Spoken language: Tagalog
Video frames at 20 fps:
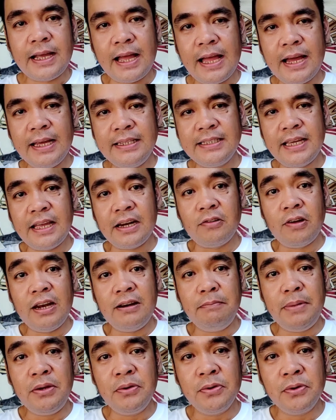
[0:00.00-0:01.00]
Saka kay Sir
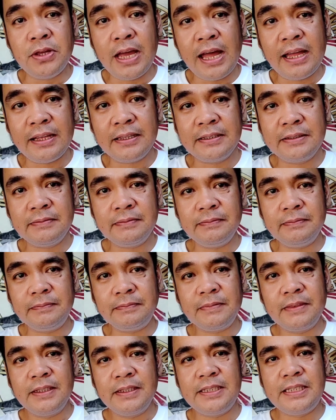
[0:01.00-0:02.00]
Ruel Binuya,
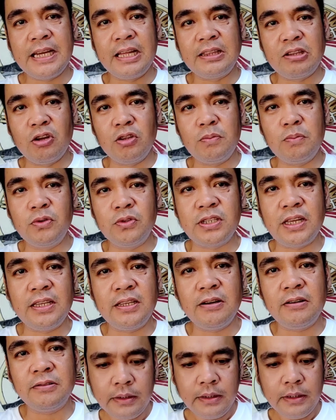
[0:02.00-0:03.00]
shoutout po sa
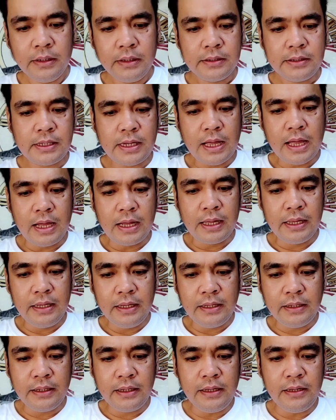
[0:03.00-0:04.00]
inyo. Saka kay
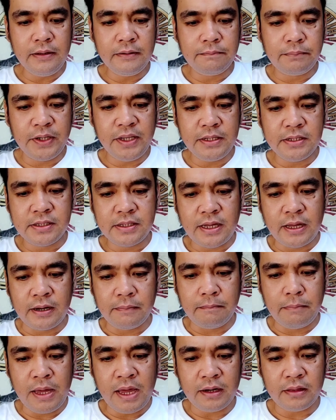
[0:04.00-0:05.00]
King Prince
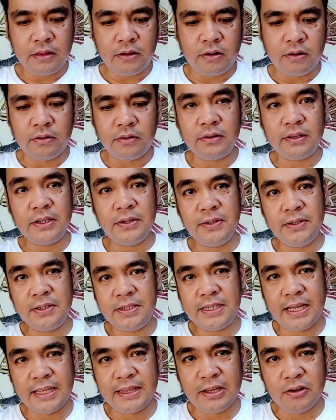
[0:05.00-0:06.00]
Alberto, yun,
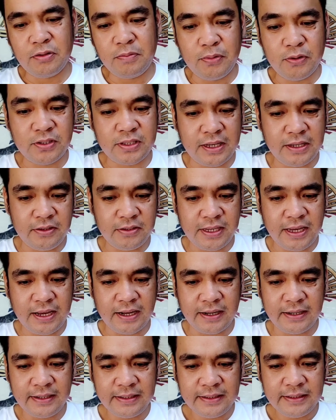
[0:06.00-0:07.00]
shoutout po sa inyo, sir
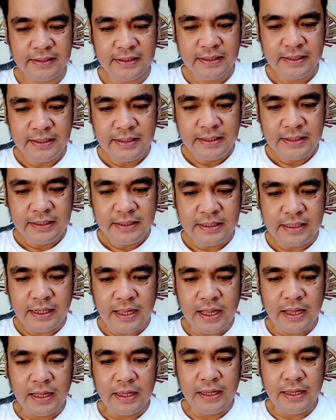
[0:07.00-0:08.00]

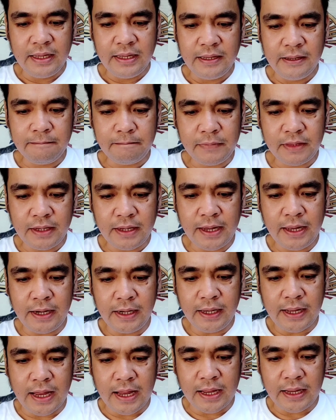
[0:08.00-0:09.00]
saka kay
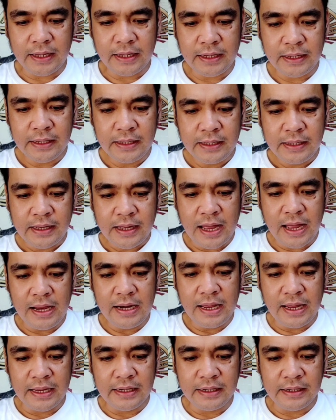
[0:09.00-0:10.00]
Erica,
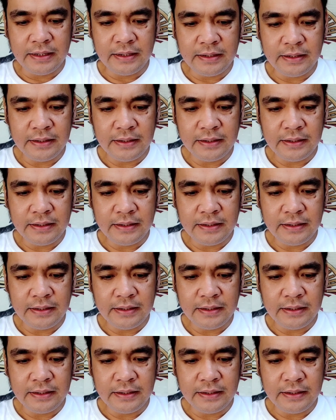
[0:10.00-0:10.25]
Alan,